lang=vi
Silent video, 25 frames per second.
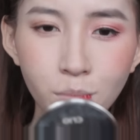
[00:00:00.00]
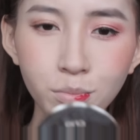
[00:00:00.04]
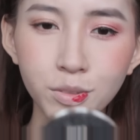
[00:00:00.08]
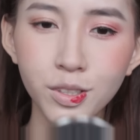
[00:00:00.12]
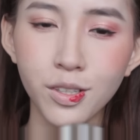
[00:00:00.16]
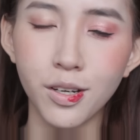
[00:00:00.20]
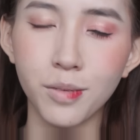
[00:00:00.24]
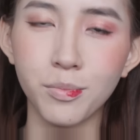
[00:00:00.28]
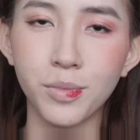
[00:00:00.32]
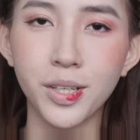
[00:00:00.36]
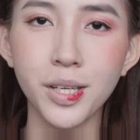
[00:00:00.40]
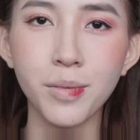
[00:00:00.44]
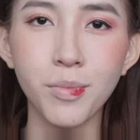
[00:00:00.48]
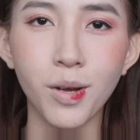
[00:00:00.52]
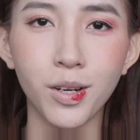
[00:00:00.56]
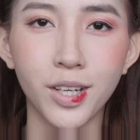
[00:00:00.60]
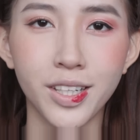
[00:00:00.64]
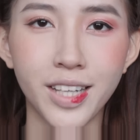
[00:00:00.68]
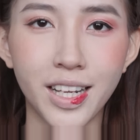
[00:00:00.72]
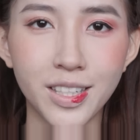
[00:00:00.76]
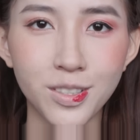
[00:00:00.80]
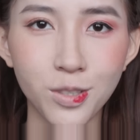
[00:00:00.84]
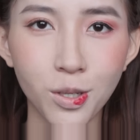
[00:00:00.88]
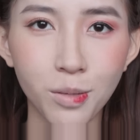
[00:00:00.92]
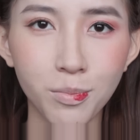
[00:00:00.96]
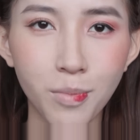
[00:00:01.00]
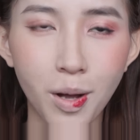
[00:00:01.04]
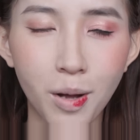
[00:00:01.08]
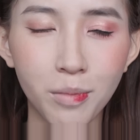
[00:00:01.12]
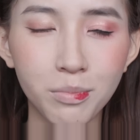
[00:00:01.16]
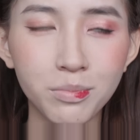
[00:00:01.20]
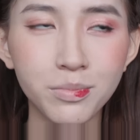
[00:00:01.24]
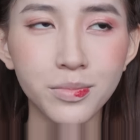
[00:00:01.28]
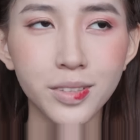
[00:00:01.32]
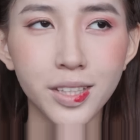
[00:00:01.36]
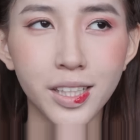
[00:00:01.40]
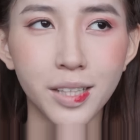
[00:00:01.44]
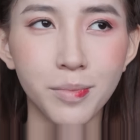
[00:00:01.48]
thông thường khi mọi người đánh son
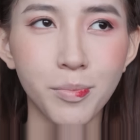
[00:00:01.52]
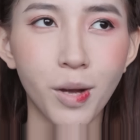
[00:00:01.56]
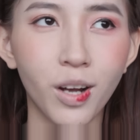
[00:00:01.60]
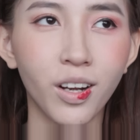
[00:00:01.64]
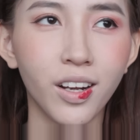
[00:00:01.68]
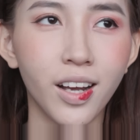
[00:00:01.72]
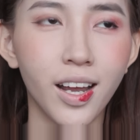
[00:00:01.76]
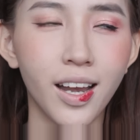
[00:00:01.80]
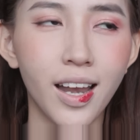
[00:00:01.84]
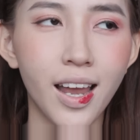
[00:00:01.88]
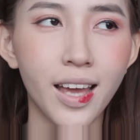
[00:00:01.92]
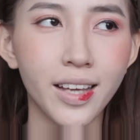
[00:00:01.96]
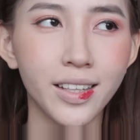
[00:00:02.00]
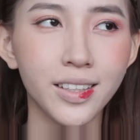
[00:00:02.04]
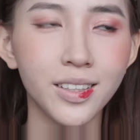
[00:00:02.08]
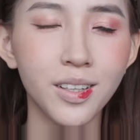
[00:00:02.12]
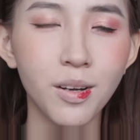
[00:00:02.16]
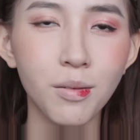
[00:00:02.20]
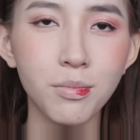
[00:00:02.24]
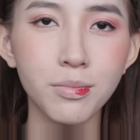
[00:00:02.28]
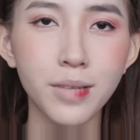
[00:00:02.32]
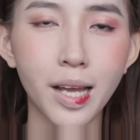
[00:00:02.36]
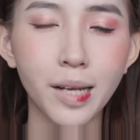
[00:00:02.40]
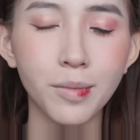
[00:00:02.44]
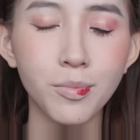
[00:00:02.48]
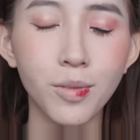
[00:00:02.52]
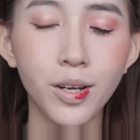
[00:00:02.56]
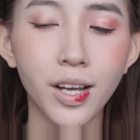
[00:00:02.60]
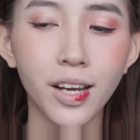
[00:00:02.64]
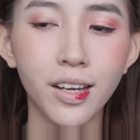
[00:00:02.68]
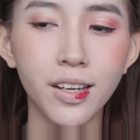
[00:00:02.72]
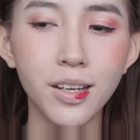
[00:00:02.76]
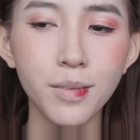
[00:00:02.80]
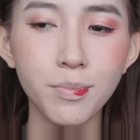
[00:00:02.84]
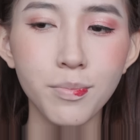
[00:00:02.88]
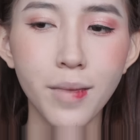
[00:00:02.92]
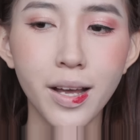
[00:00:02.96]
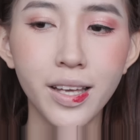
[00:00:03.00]
bóng thì mọi người lại không đánh một
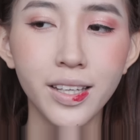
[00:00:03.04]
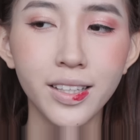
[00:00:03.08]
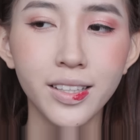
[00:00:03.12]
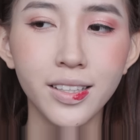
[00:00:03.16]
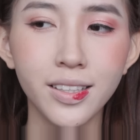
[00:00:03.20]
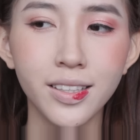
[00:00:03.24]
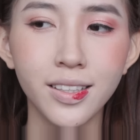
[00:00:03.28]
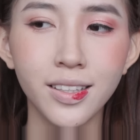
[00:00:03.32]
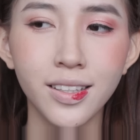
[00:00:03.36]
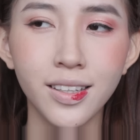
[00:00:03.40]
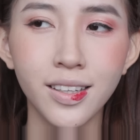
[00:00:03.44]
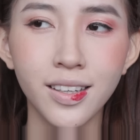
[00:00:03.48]
cái lớp bay